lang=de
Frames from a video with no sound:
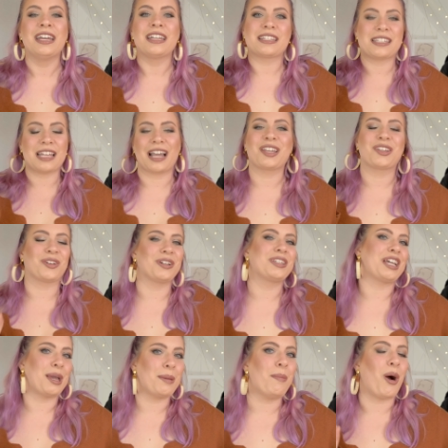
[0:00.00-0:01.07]
das sage ich euch
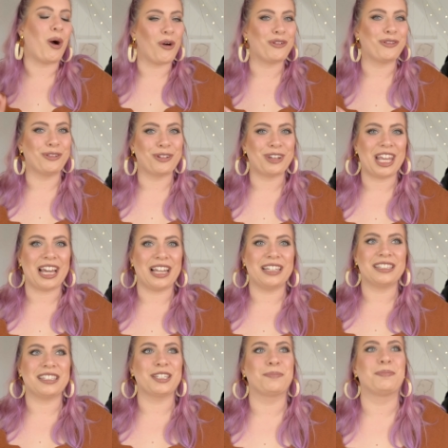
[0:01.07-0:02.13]
ja immer offen und
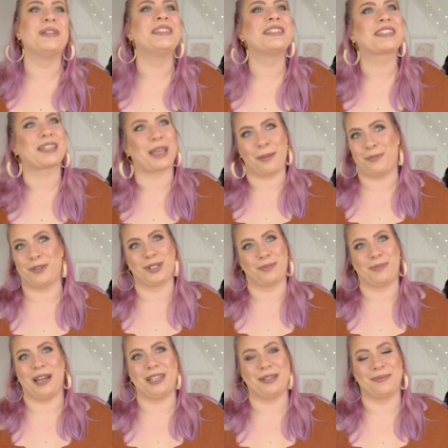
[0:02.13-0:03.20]
ehrlich, ich bin
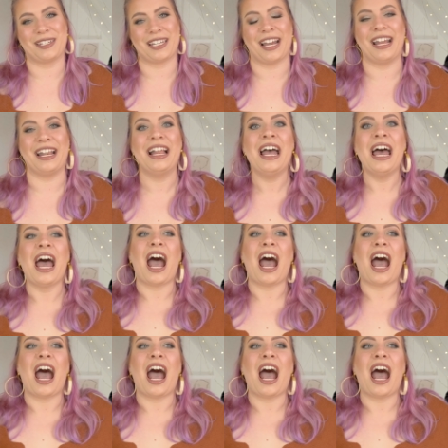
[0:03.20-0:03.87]
skeptisch bei dem Teil geil.